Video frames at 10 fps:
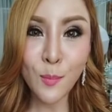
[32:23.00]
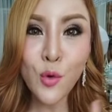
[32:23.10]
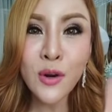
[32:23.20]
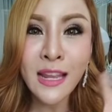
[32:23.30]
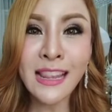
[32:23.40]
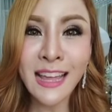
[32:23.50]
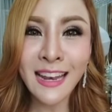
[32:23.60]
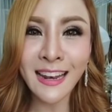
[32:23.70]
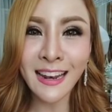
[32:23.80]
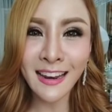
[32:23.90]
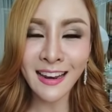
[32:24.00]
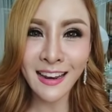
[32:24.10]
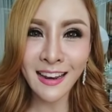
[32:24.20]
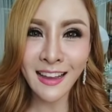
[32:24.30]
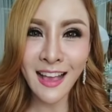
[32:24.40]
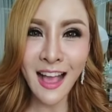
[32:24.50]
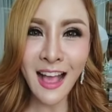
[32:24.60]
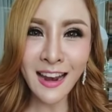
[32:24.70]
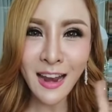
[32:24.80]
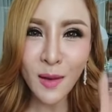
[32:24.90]
พูดเล่
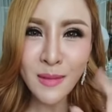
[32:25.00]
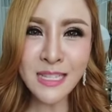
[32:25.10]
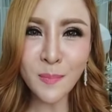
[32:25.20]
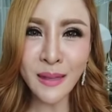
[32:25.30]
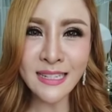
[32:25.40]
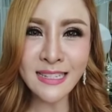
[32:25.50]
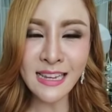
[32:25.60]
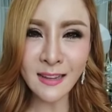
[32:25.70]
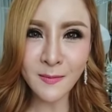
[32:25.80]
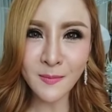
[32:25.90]
นๆแล้วมันจะเป็นจริง